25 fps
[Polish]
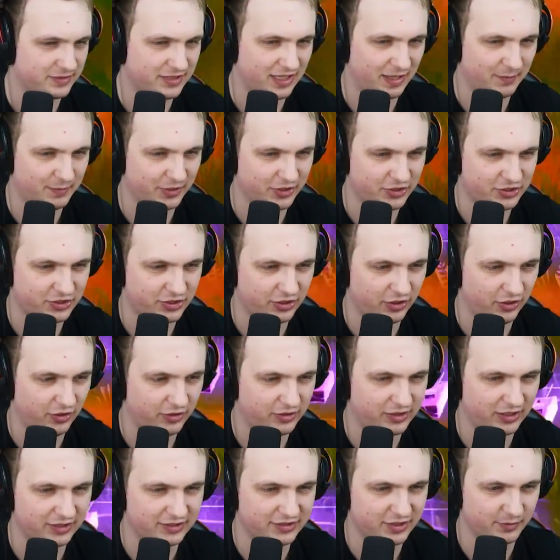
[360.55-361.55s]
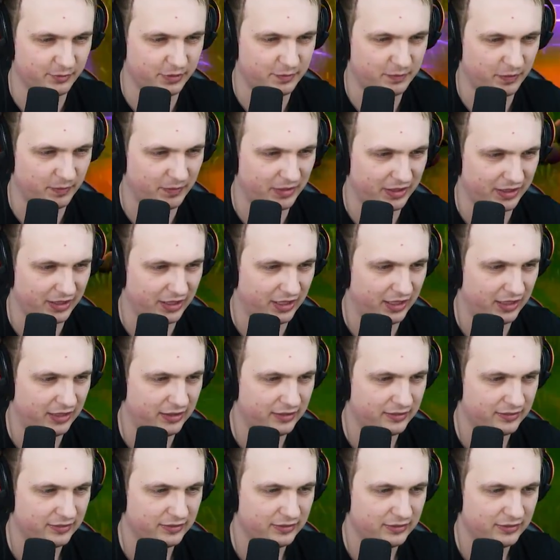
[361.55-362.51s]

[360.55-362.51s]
Zabierz to, ten co mi pomaga.